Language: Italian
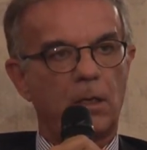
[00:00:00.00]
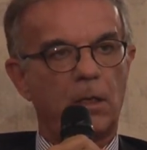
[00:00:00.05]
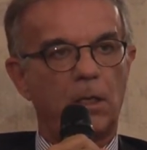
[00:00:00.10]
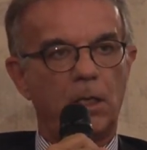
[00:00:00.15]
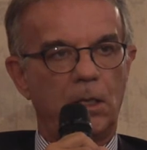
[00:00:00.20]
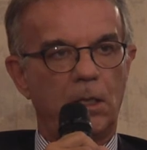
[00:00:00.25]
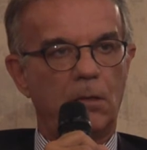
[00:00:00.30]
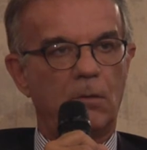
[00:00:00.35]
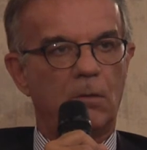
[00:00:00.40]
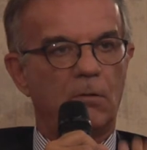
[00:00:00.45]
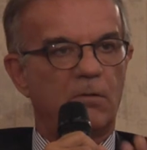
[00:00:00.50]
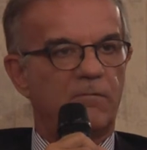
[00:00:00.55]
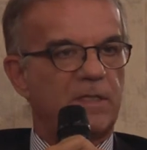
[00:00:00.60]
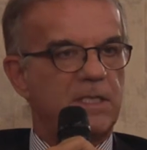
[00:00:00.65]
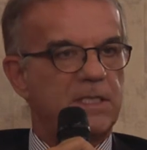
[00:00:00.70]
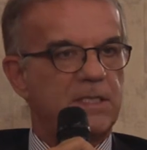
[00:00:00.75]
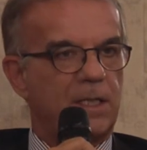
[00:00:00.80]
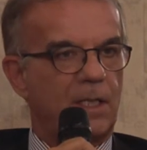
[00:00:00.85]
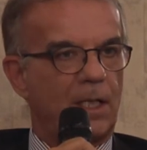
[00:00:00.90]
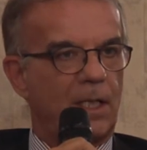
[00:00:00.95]
Io l'ho
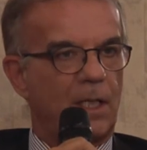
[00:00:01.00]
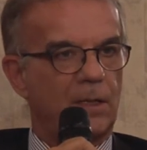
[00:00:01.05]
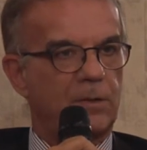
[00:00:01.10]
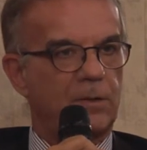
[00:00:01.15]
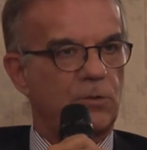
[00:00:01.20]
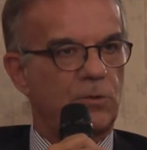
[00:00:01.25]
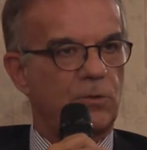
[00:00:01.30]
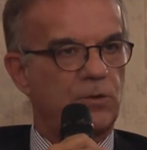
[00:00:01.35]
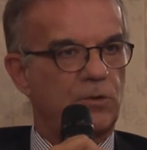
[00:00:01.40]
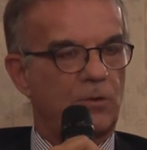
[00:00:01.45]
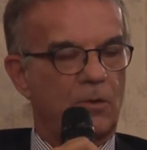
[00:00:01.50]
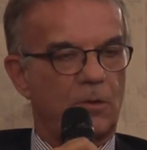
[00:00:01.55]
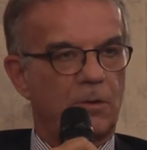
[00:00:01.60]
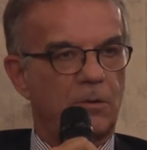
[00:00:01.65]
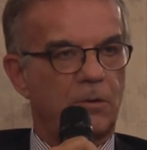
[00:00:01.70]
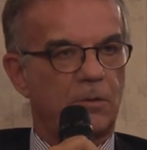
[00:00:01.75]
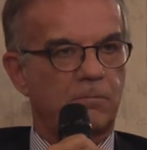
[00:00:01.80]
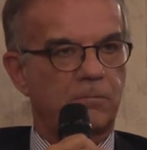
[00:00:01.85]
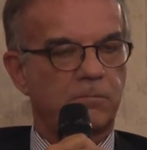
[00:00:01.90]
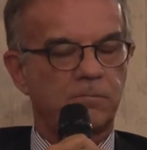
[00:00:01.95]
vista l'altro
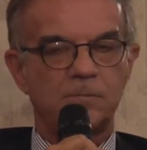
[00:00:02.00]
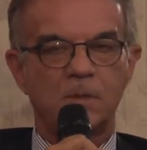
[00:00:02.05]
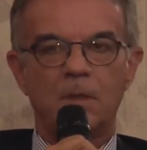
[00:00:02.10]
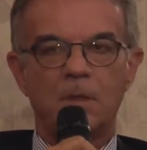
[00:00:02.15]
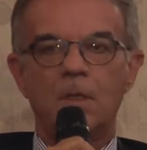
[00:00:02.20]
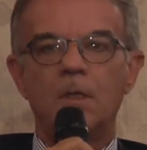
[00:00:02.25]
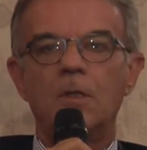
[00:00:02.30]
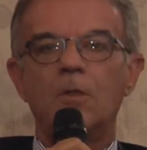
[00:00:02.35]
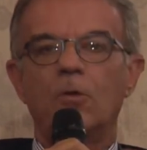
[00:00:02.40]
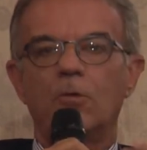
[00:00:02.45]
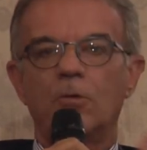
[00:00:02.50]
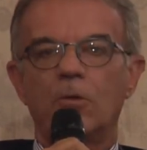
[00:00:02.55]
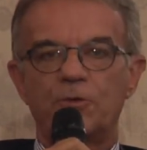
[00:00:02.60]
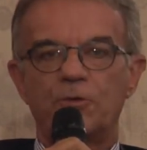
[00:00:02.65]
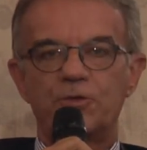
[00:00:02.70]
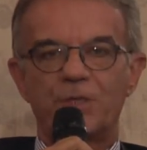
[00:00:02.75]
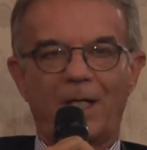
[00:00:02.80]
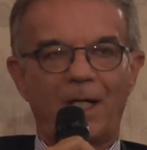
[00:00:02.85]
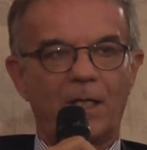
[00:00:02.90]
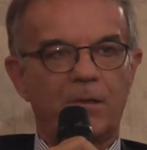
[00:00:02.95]
giorno.
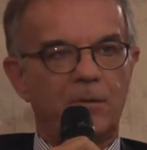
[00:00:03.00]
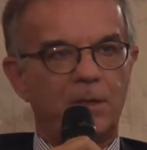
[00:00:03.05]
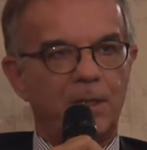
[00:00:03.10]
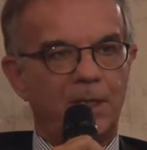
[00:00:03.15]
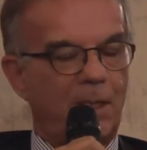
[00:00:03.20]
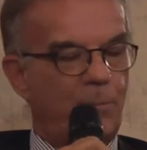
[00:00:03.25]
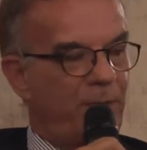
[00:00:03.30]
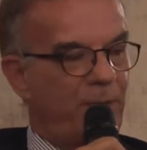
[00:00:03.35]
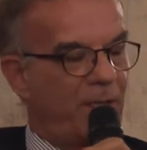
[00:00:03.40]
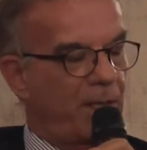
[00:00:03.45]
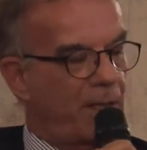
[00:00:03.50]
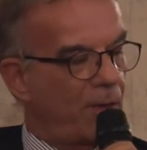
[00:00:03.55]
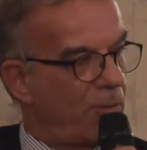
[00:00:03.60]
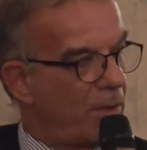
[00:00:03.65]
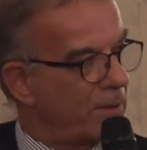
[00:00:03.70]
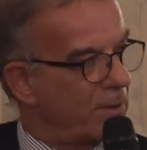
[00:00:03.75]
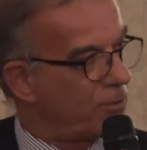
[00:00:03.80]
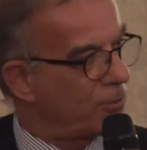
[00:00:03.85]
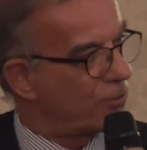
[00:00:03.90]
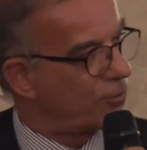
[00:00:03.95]
Ho cercato di capire
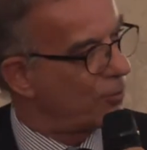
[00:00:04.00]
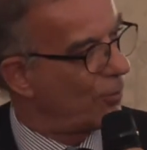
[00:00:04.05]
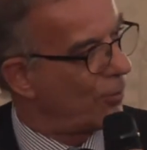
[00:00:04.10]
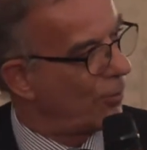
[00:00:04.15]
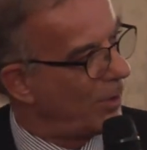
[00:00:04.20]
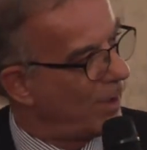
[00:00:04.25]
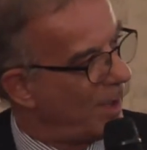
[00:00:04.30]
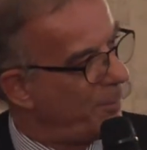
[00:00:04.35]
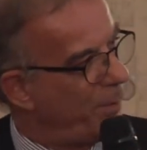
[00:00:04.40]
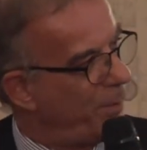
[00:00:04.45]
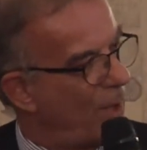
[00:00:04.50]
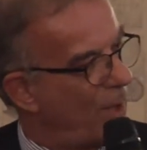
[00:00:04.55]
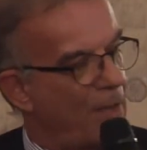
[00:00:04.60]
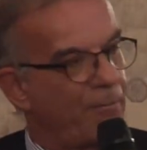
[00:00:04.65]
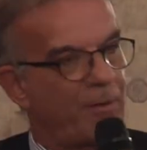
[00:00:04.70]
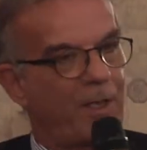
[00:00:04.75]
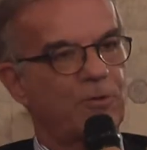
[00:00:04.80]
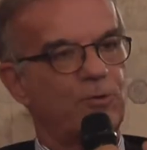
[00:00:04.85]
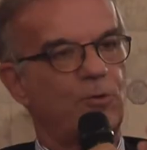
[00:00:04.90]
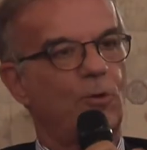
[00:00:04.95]
quante sono le
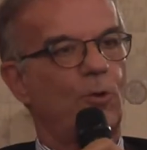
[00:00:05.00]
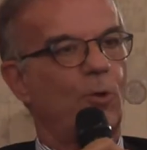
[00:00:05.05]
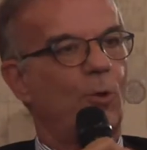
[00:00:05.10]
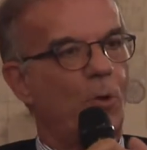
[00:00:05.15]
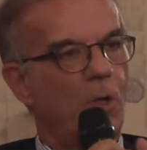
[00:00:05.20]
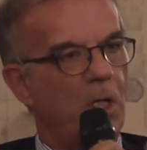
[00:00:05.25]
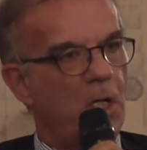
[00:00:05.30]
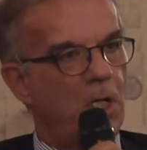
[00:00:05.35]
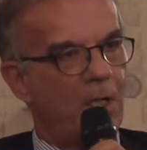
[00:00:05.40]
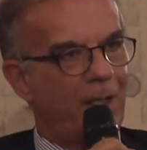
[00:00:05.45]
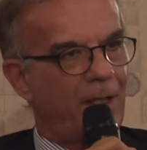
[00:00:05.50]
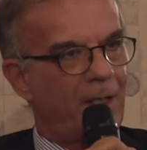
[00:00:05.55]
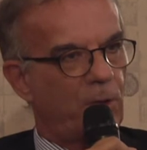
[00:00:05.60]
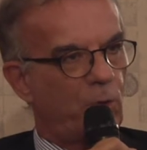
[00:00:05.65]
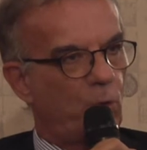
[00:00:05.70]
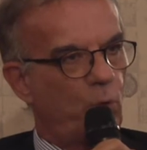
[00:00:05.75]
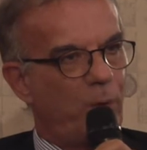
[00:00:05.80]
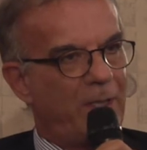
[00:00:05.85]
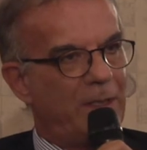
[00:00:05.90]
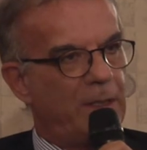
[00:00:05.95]
piovre, sono
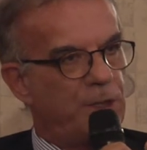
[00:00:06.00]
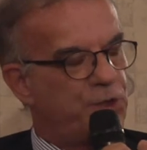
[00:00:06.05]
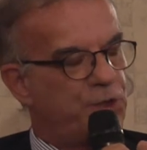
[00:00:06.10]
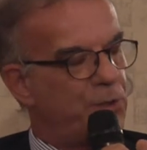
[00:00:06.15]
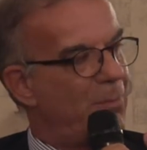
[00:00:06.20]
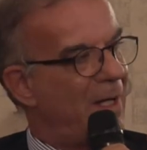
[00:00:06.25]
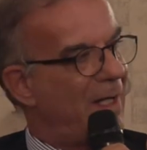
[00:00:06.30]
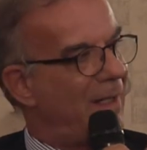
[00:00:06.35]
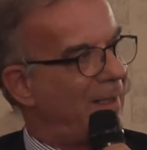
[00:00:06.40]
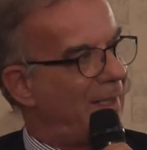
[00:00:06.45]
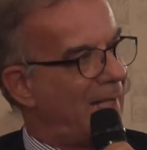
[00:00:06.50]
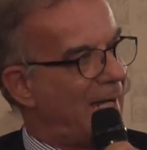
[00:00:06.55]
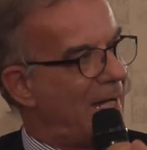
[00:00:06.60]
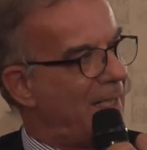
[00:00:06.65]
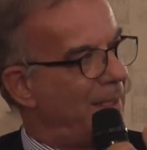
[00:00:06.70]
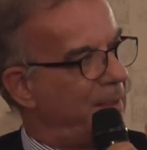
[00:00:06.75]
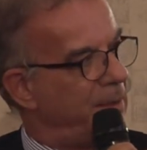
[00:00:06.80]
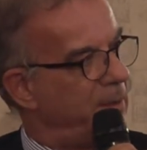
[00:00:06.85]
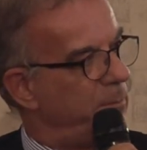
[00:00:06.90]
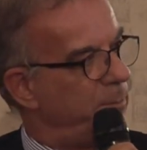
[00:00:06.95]
credo 15
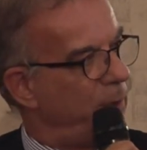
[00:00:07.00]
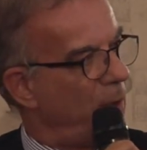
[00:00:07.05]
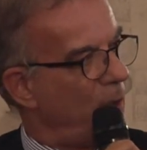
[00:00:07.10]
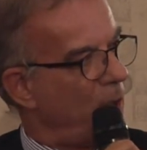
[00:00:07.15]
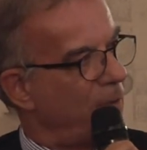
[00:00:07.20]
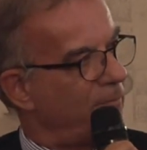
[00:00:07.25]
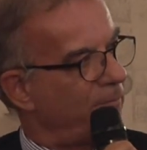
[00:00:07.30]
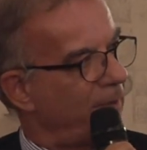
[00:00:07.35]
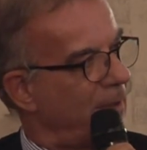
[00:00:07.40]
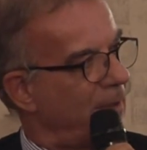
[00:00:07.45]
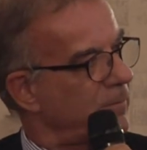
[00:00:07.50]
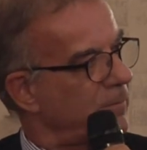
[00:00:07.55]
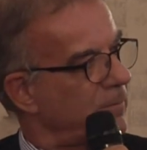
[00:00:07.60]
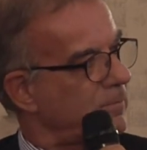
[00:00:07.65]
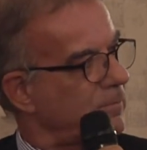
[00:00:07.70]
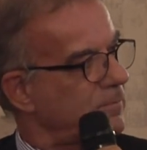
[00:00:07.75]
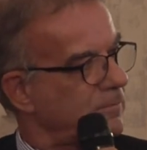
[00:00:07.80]
bancali di piovra.